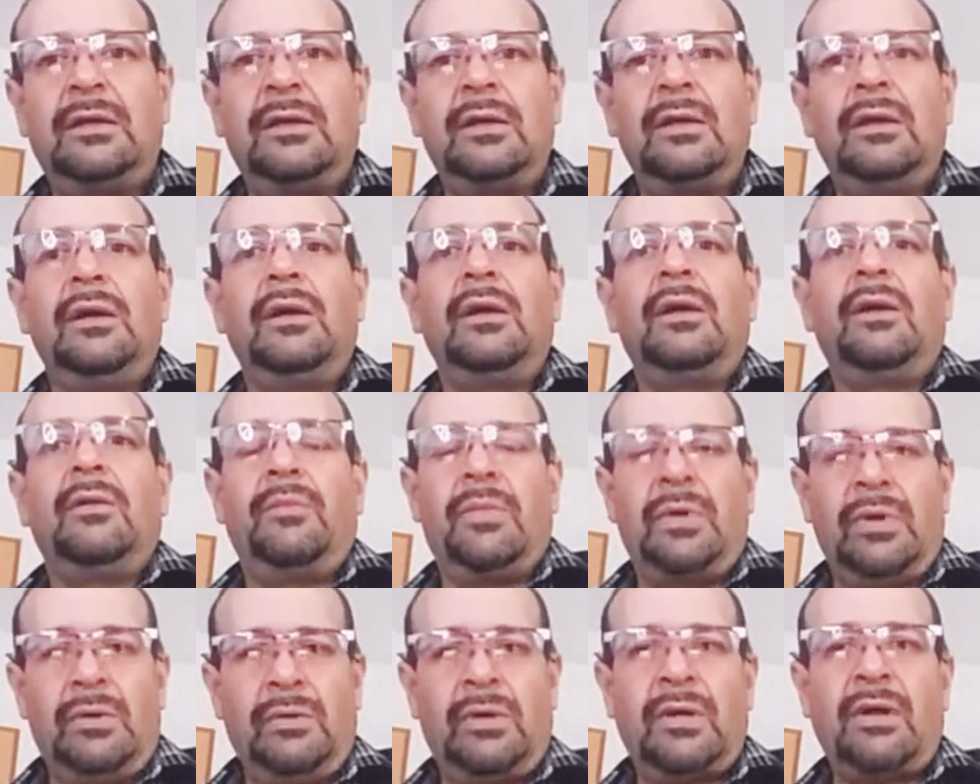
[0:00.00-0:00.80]
pero una
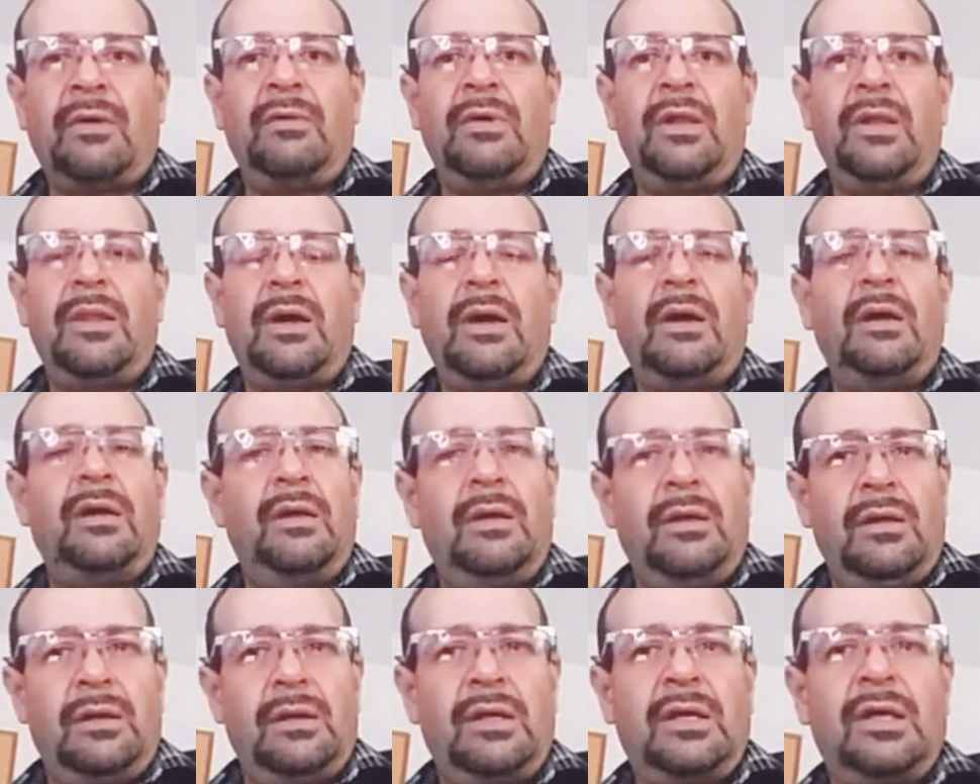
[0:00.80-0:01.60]
vida
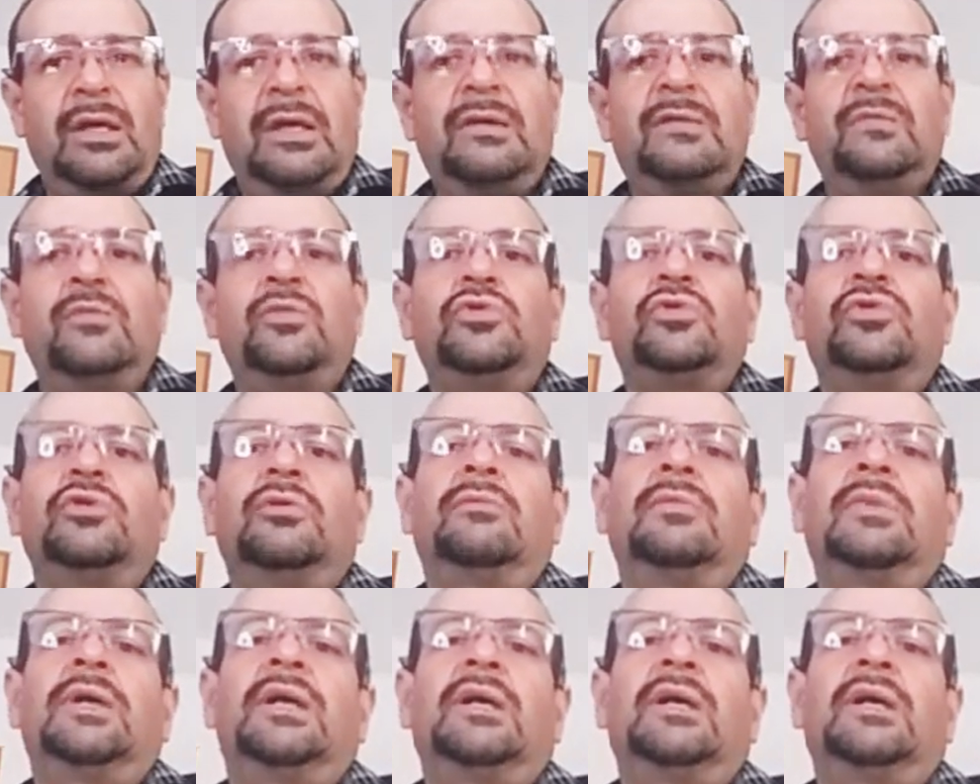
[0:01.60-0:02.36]
que es mucho más